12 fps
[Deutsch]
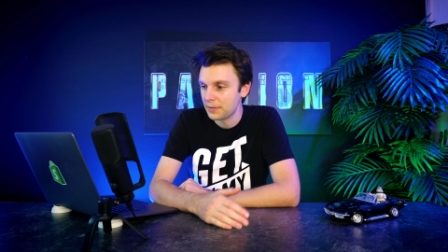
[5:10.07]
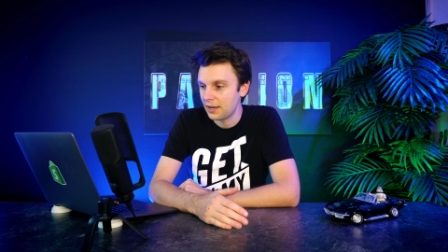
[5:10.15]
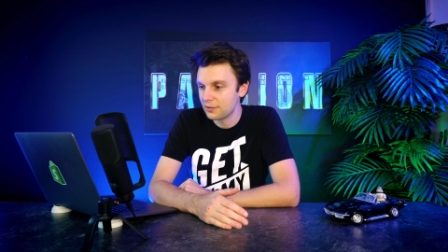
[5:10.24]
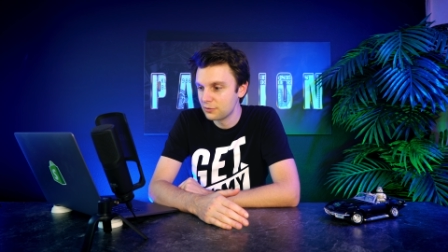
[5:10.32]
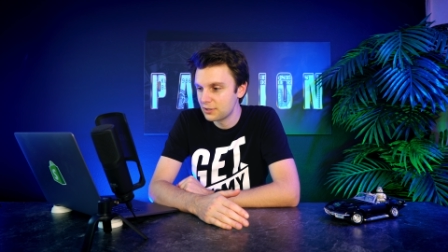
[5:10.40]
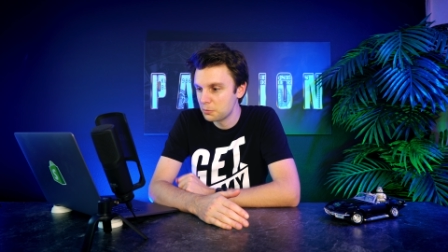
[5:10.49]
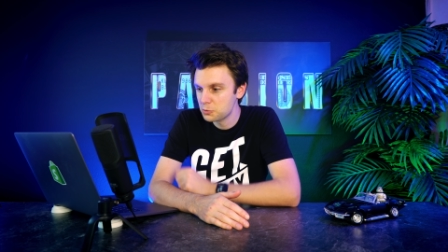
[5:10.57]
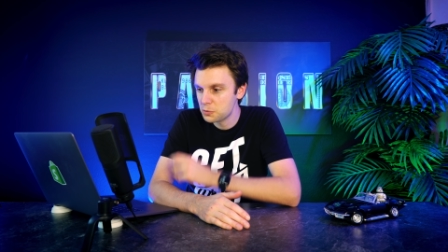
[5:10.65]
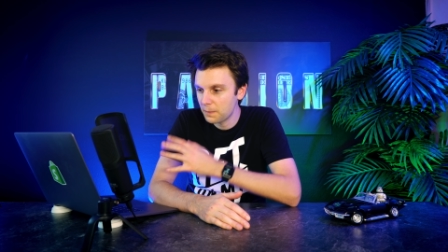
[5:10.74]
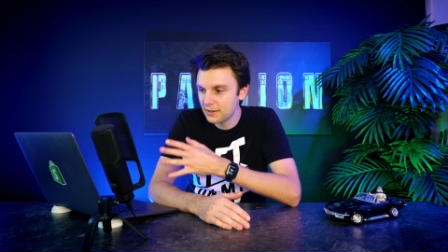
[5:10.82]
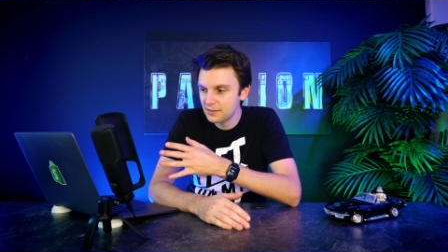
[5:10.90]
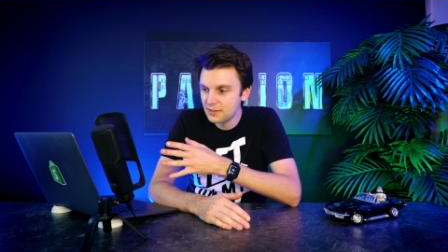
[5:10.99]
Also
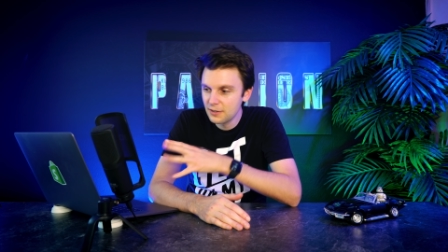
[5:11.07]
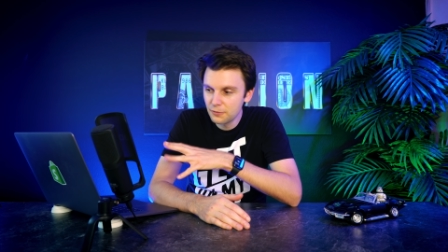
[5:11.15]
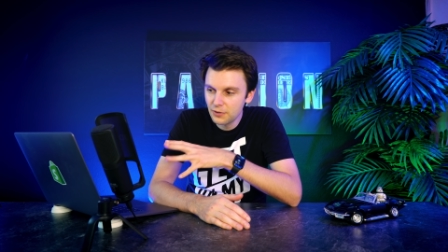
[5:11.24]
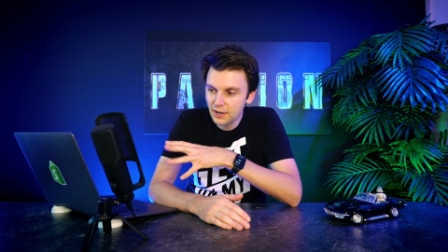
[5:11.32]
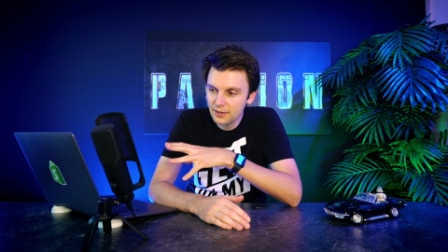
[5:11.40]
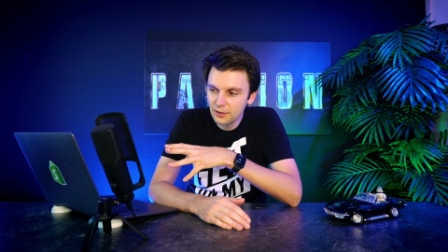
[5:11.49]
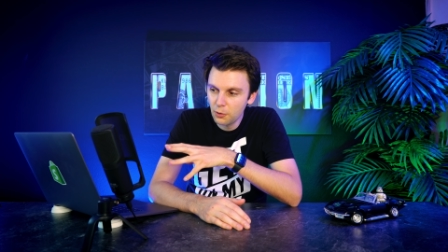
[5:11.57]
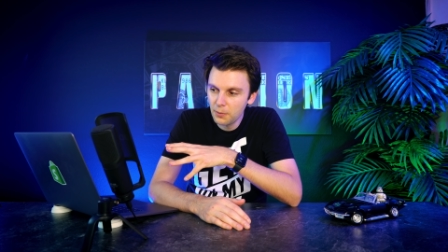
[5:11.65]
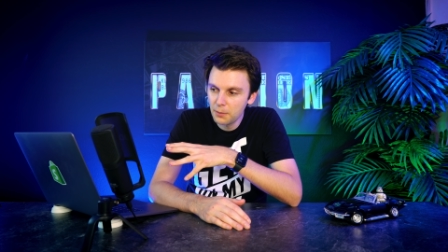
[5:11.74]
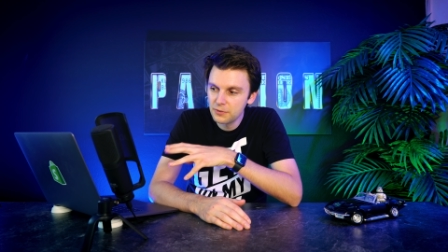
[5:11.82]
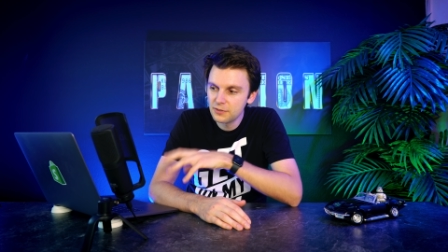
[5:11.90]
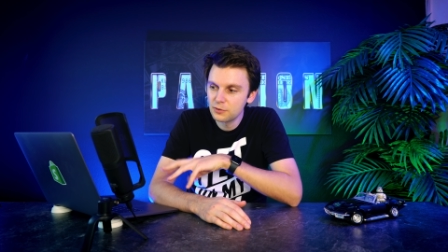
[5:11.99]
dementsprechend hier vielleicht auch
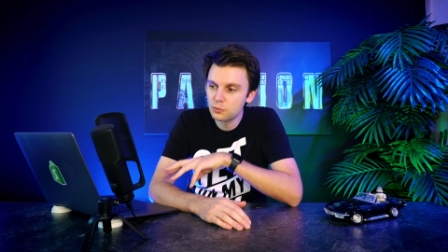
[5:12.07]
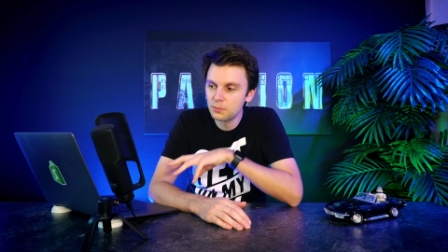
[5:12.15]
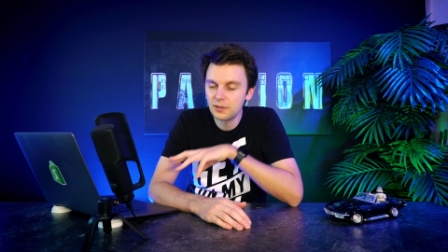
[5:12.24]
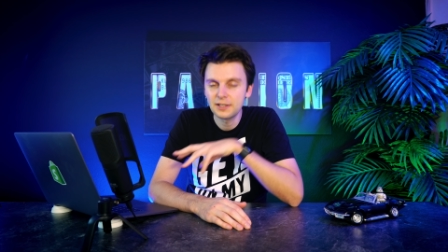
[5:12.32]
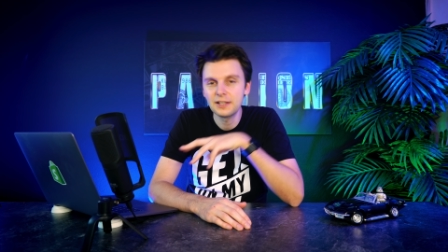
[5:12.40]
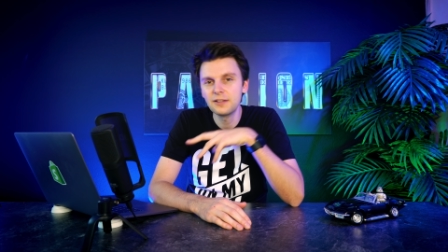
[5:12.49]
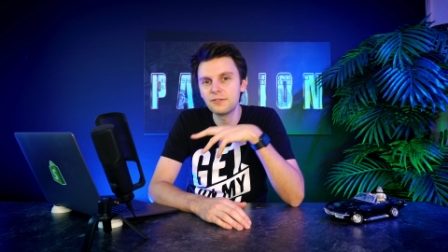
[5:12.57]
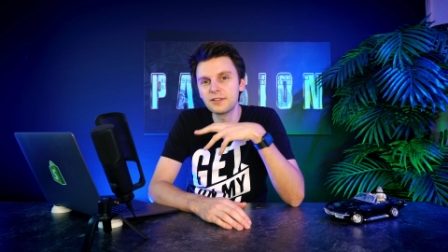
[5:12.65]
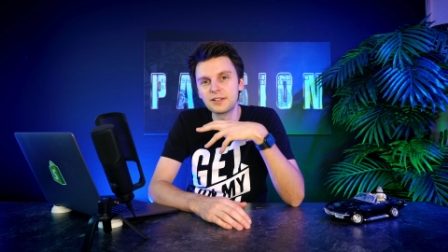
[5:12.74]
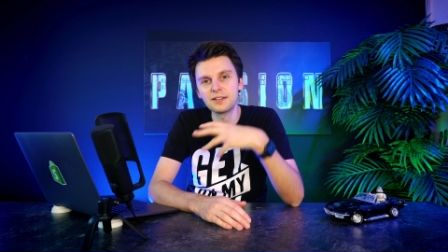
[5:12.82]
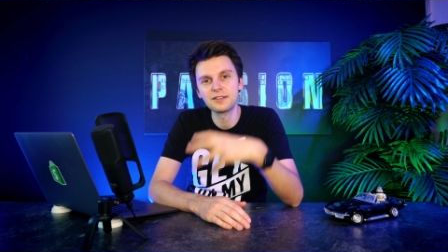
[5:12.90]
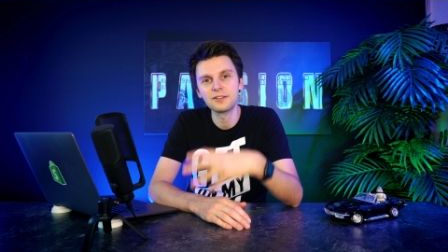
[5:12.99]
mal ein bisschen überlegen,
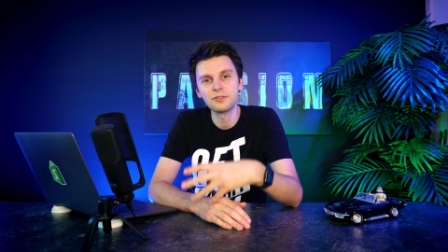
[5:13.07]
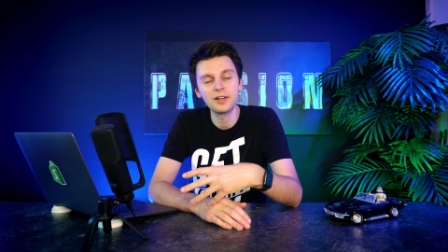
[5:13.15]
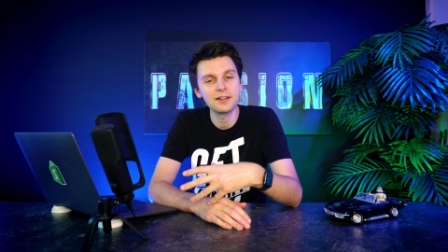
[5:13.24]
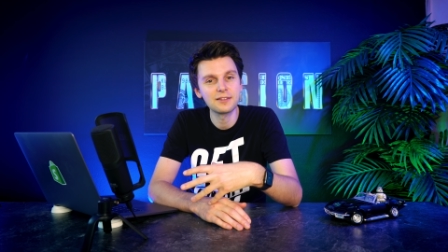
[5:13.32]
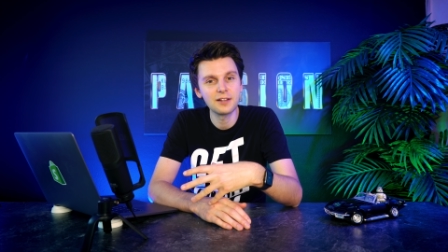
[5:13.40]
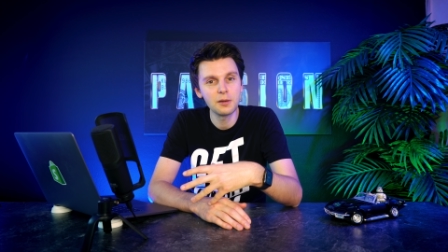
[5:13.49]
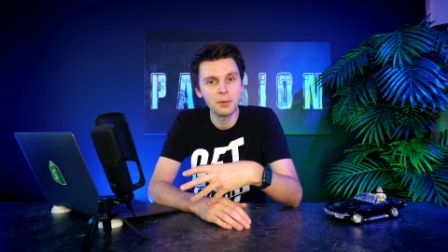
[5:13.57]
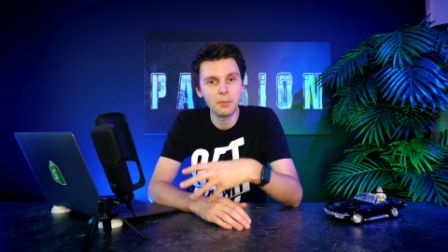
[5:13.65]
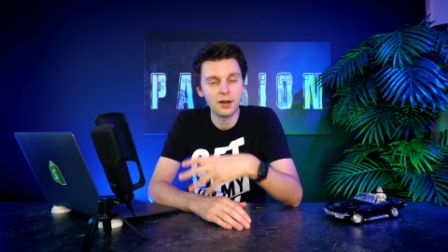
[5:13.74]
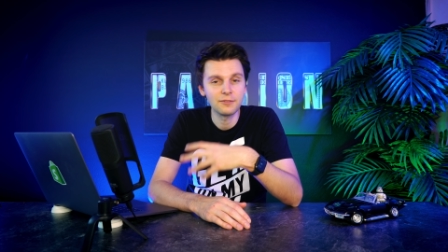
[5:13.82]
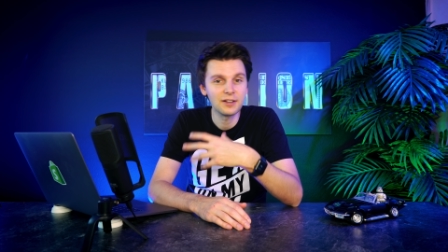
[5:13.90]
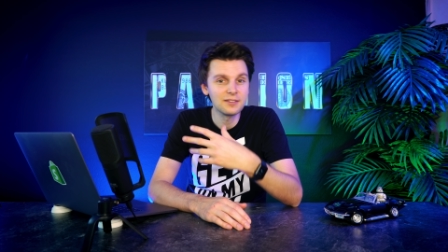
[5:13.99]
was kannst du vielleicht selber
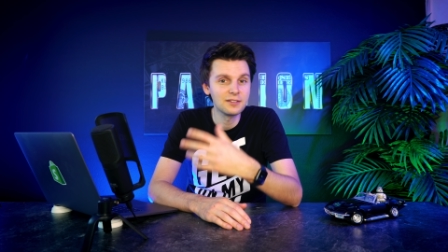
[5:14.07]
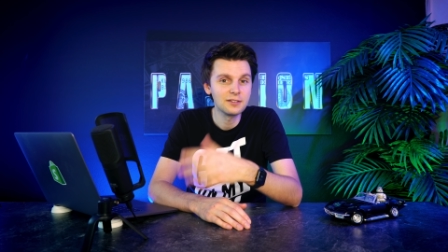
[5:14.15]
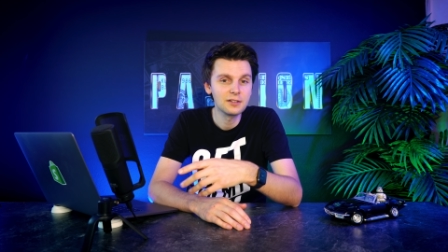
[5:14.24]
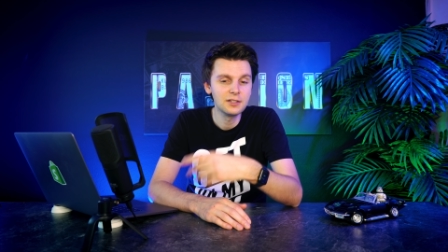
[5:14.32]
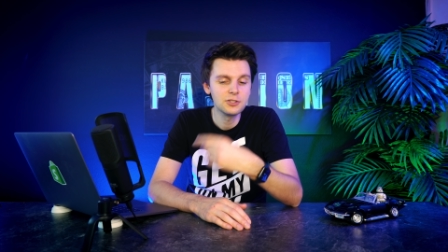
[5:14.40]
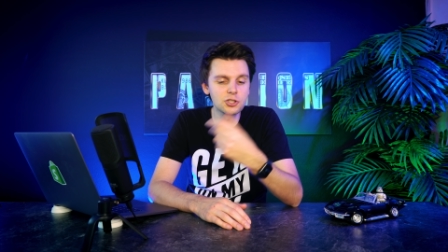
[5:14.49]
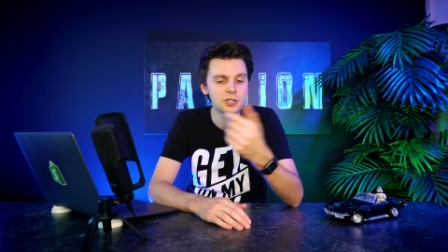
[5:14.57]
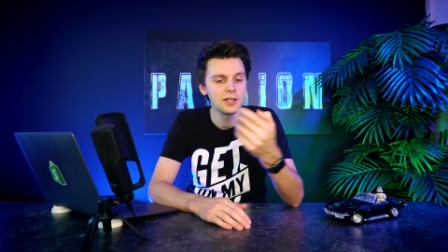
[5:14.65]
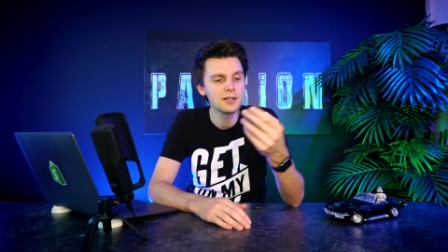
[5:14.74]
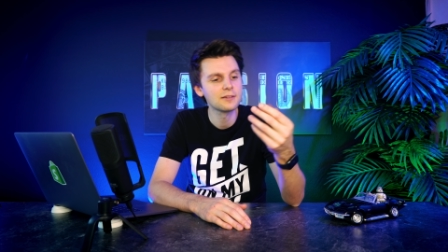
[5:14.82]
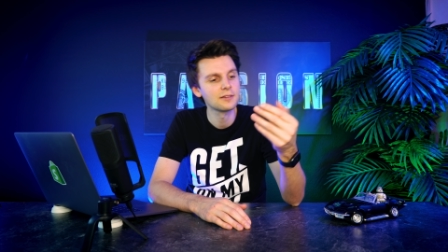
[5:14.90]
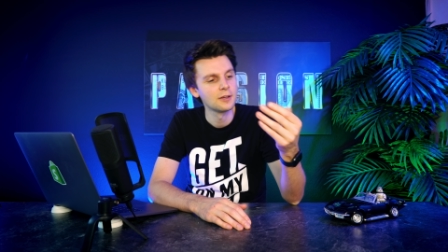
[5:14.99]
machen? Was sind
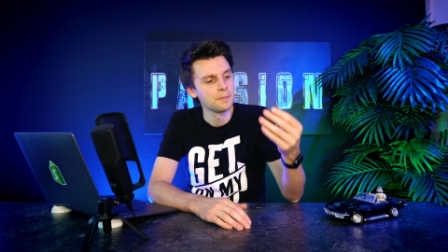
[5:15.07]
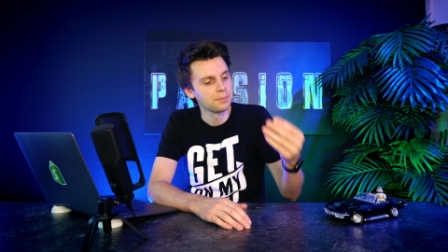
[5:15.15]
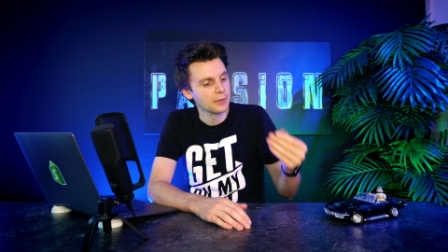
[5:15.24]
Klischees?